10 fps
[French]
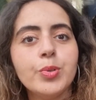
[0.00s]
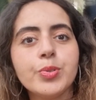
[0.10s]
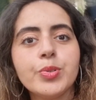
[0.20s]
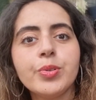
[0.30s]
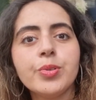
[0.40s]
le
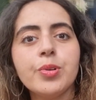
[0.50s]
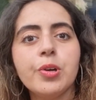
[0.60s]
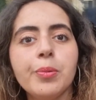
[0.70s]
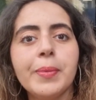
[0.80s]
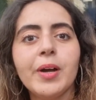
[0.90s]
temps que
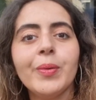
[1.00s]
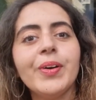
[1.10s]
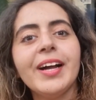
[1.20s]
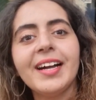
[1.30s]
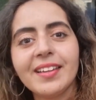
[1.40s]
leurs
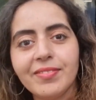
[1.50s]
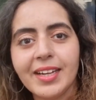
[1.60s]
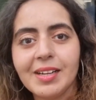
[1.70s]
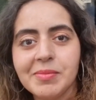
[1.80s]
parents arrivent à la